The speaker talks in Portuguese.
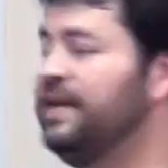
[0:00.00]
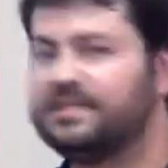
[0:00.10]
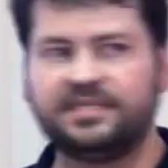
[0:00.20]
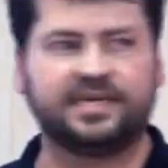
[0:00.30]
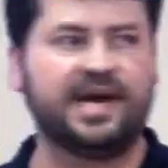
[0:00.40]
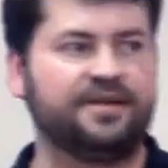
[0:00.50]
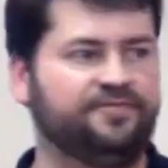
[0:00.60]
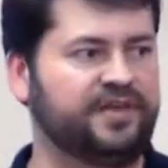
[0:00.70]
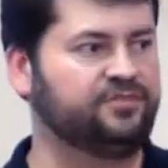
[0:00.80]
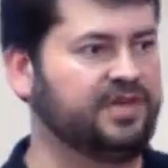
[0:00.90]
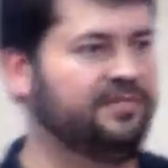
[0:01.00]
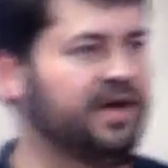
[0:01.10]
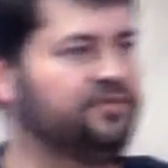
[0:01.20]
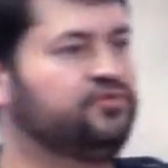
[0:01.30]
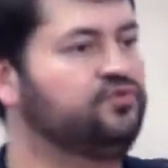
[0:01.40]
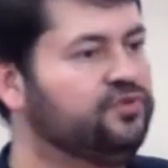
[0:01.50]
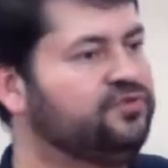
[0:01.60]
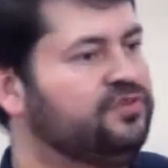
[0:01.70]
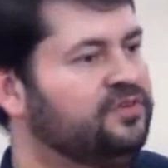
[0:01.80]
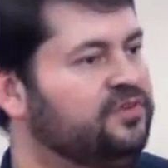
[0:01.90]
Esse cara faz o trabalho
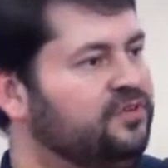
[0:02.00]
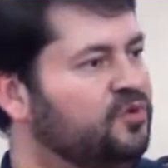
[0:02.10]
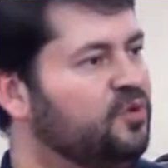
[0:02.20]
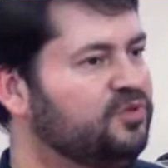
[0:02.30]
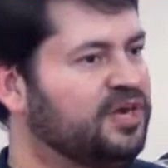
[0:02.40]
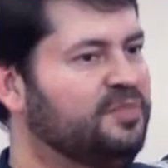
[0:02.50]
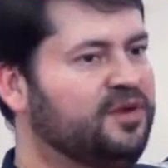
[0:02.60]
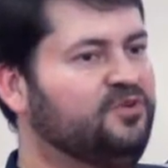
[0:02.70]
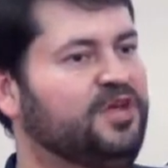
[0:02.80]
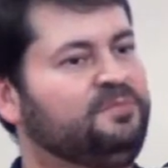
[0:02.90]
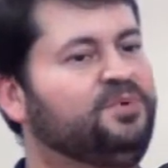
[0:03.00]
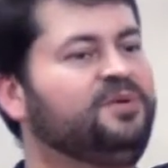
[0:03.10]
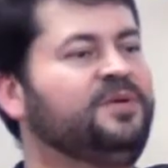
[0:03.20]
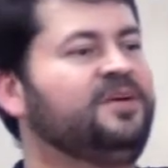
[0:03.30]
sujo ou o trabalho limpo,